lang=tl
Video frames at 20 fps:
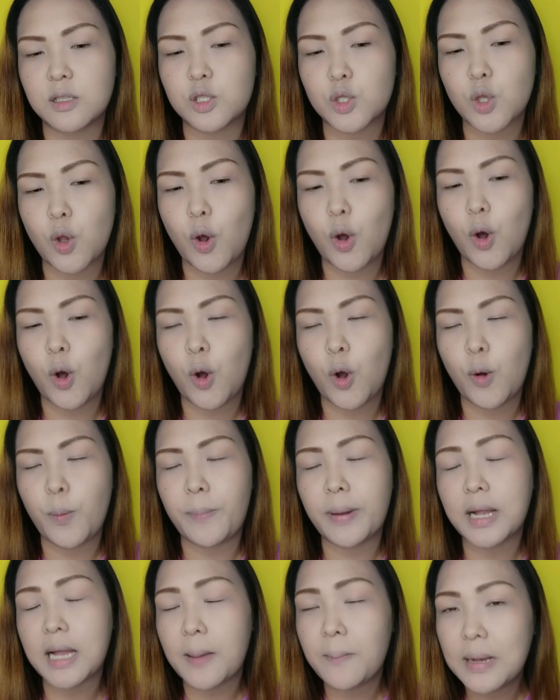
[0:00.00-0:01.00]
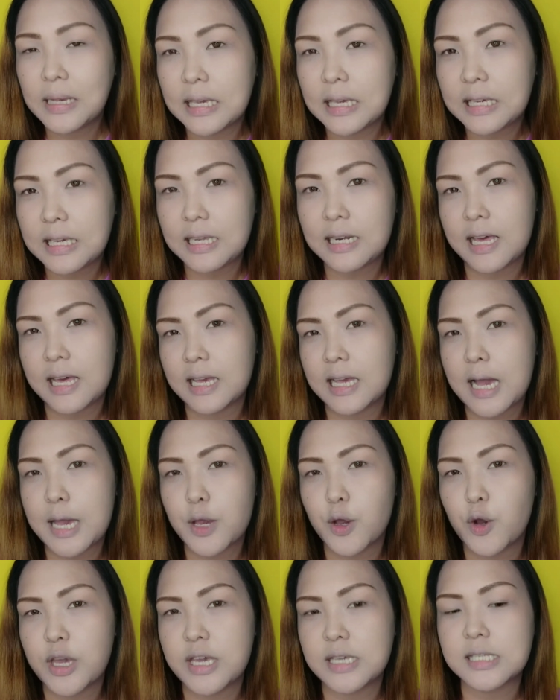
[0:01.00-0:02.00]
So, pagka magkikilay
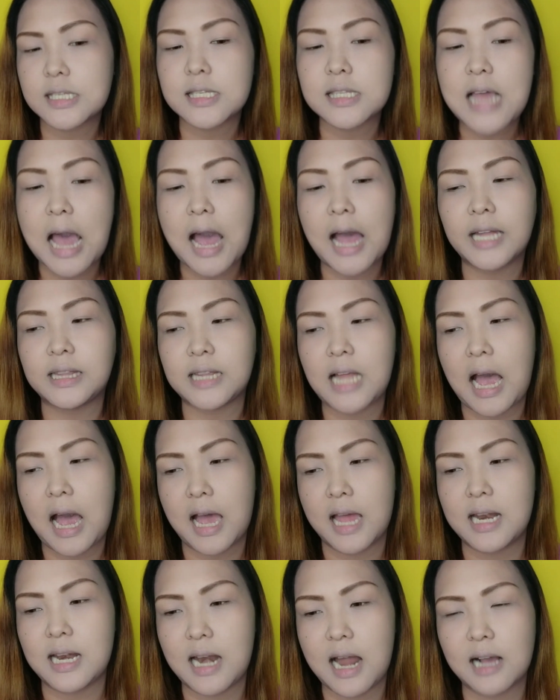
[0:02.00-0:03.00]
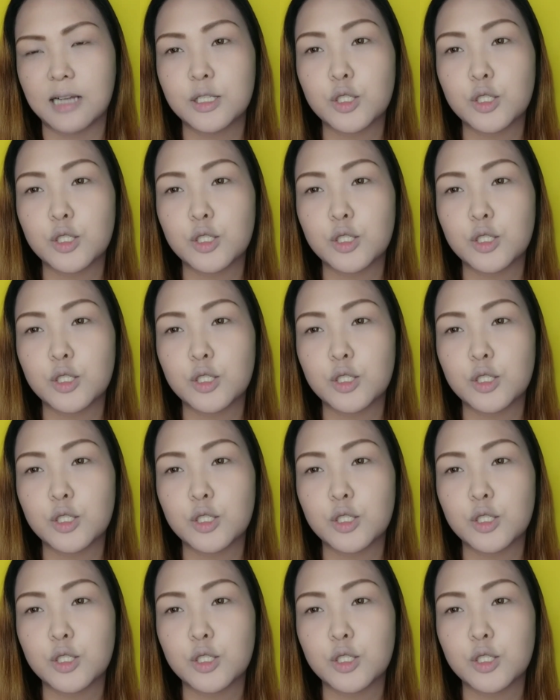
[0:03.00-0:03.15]
kayo is dahan-dahan lang.